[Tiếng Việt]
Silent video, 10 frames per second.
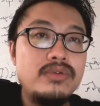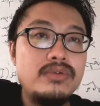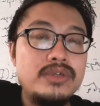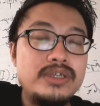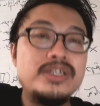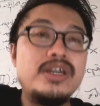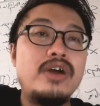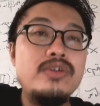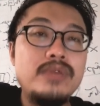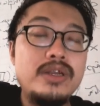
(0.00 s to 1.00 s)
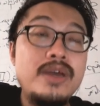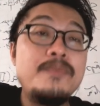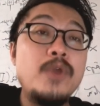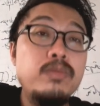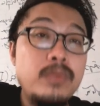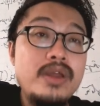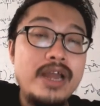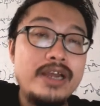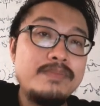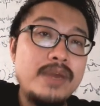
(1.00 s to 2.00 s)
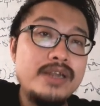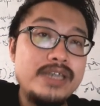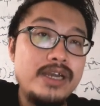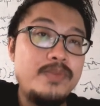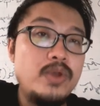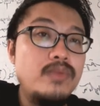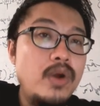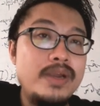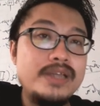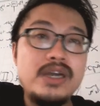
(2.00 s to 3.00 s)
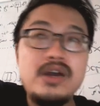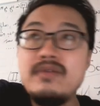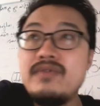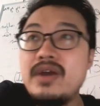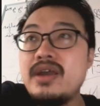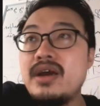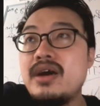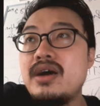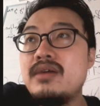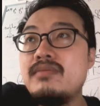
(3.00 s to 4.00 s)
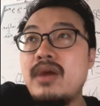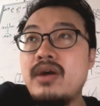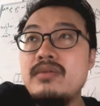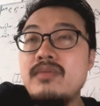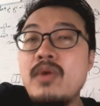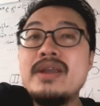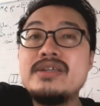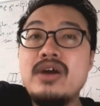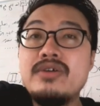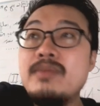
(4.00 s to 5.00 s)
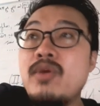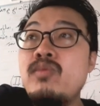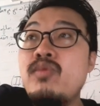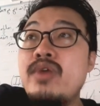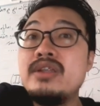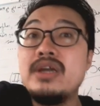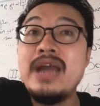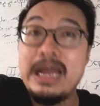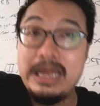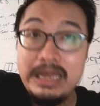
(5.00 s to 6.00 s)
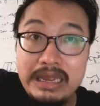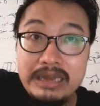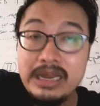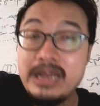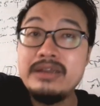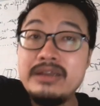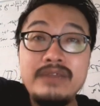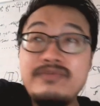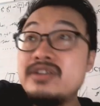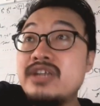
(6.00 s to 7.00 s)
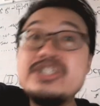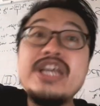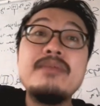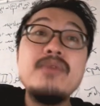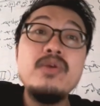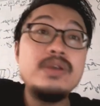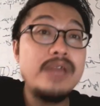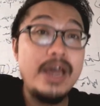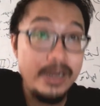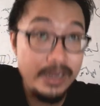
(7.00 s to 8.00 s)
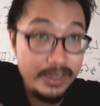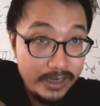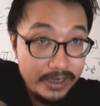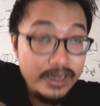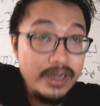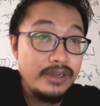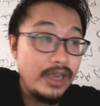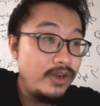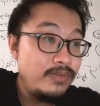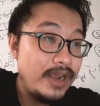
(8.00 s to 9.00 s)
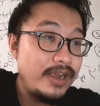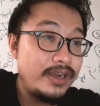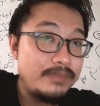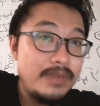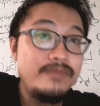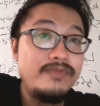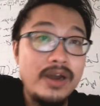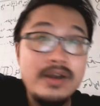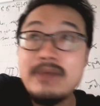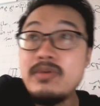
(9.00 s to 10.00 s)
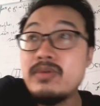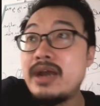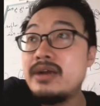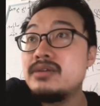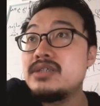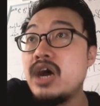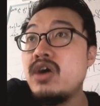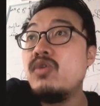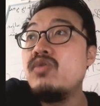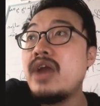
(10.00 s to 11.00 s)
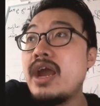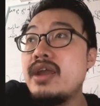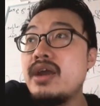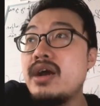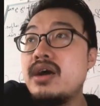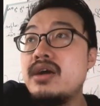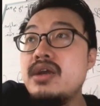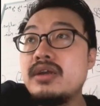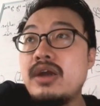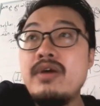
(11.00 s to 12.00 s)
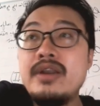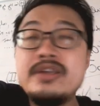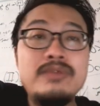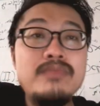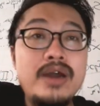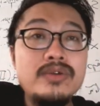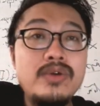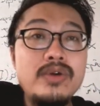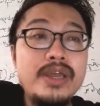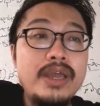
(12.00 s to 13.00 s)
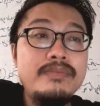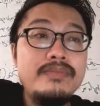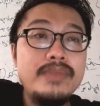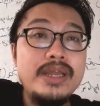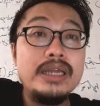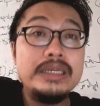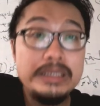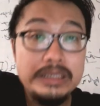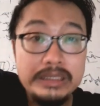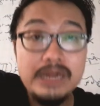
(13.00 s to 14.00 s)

nó xin lỗi nó dùng từ nó góp chung hạt thạch bình sẽ góp chung 4 electron với uh, mỗi 4 electron với 4 nguyên tử H để hình thành phân tử CH4 trong đề đó thấy chưa thì lúc này hạt thạch bình vẫn là một thằng sở hữu cái uh, cấu hình ở trong bền của khiếm neon. đó